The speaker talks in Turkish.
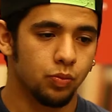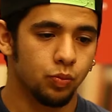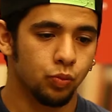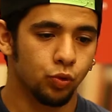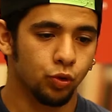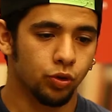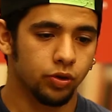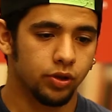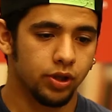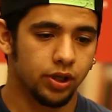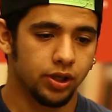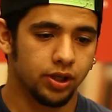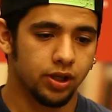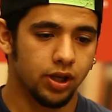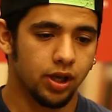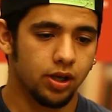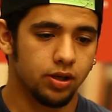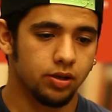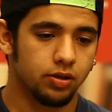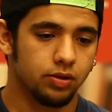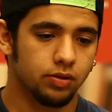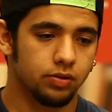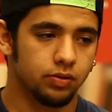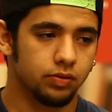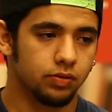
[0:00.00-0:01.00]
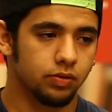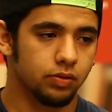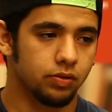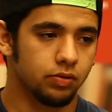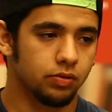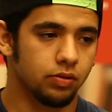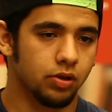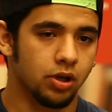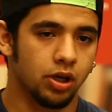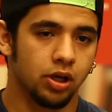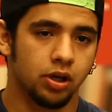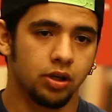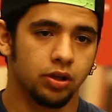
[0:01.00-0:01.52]
Buradayken
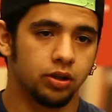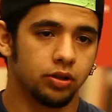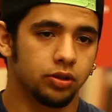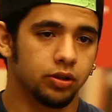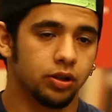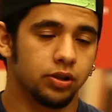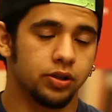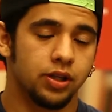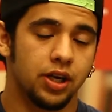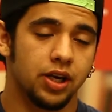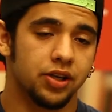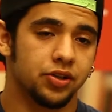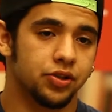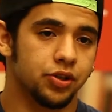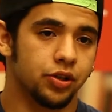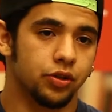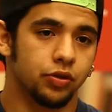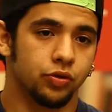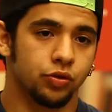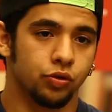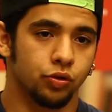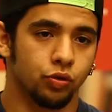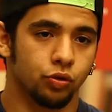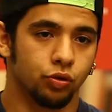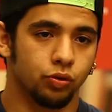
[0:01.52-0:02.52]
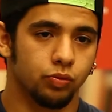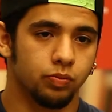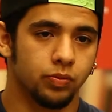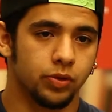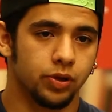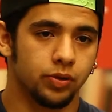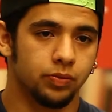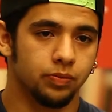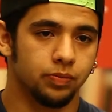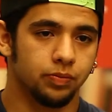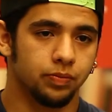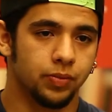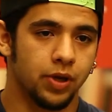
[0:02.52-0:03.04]
ağırlıklı ders çalışıyordum.
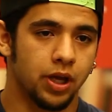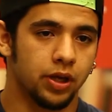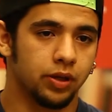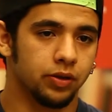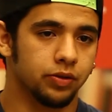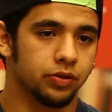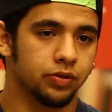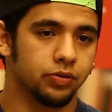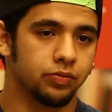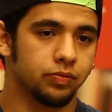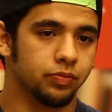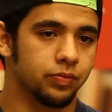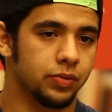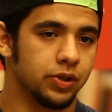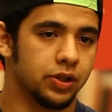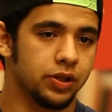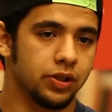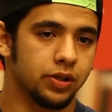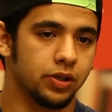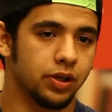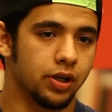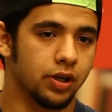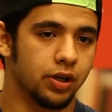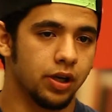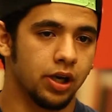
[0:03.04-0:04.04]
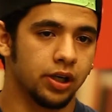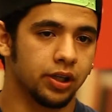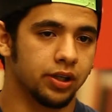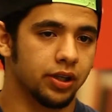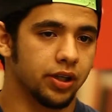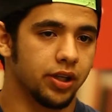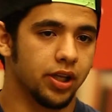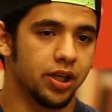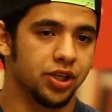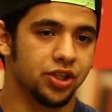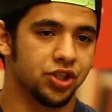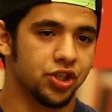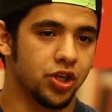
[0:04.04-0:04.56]
Benim pek bir
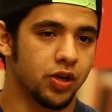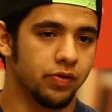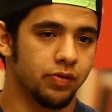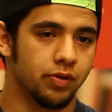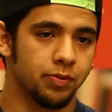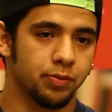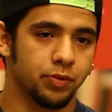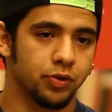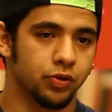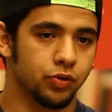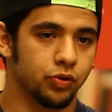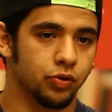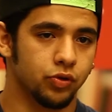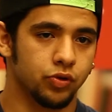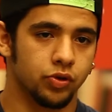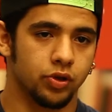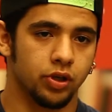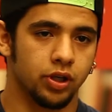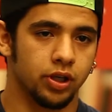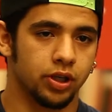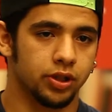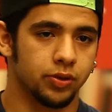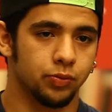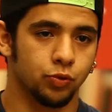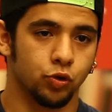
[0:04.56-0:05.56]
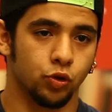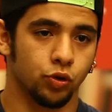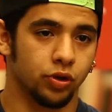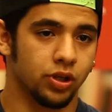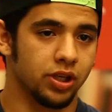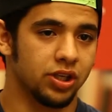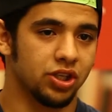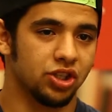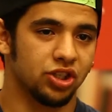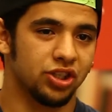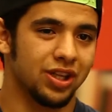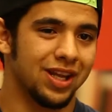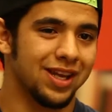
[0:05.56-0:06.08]
arkadaş çevrem ya da sosyal hayatım çok
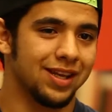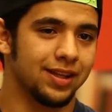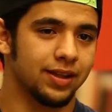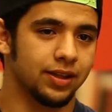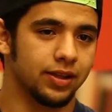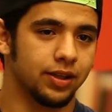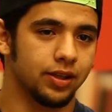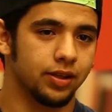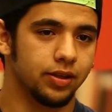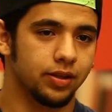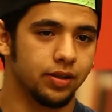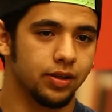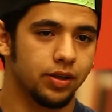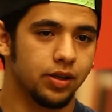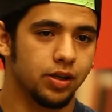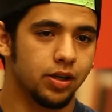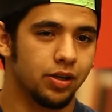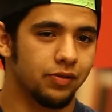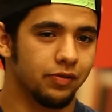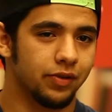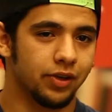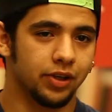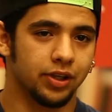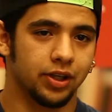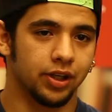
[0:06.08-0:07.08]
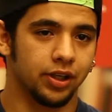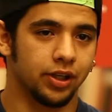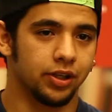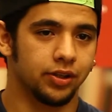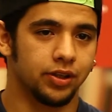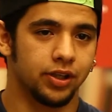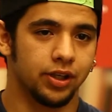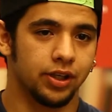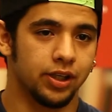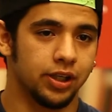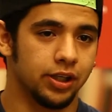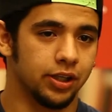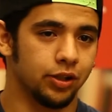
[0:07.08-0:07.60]
geniş değildi. Ve
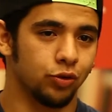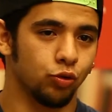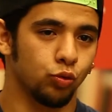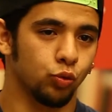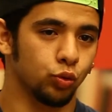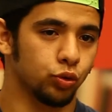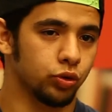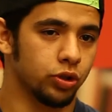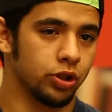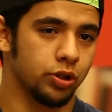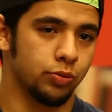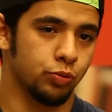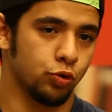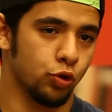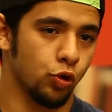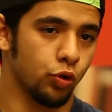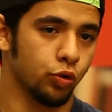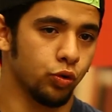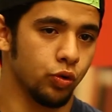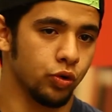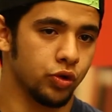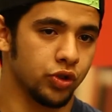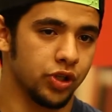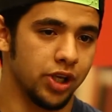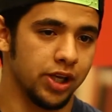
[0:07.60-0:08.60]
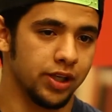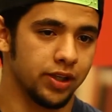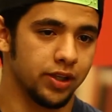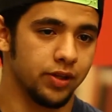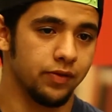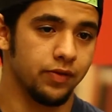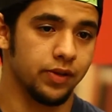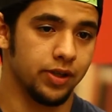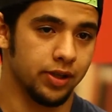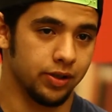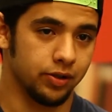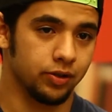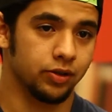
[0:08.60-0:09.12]
Kanada ile ilgili umutlarım çok
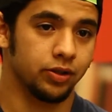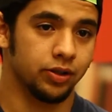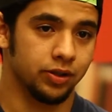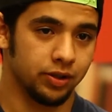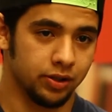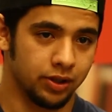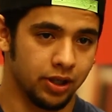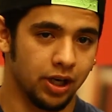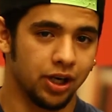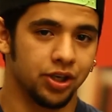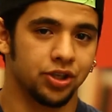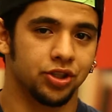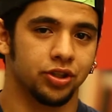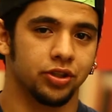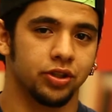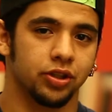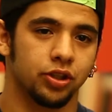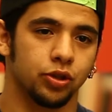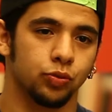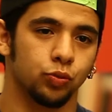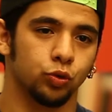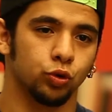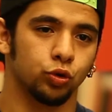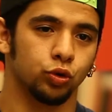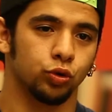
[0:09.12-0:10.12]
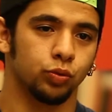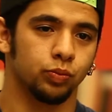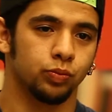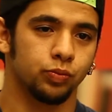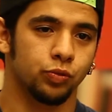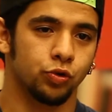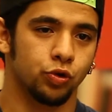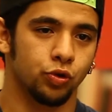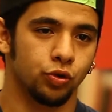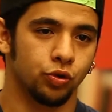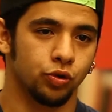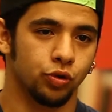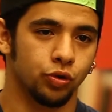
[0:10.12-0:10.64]
yüksekti ve karşılığını buldum.
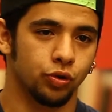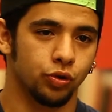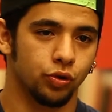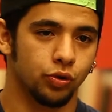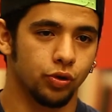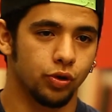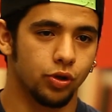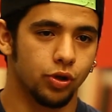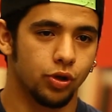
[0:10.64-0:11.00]
Çünkü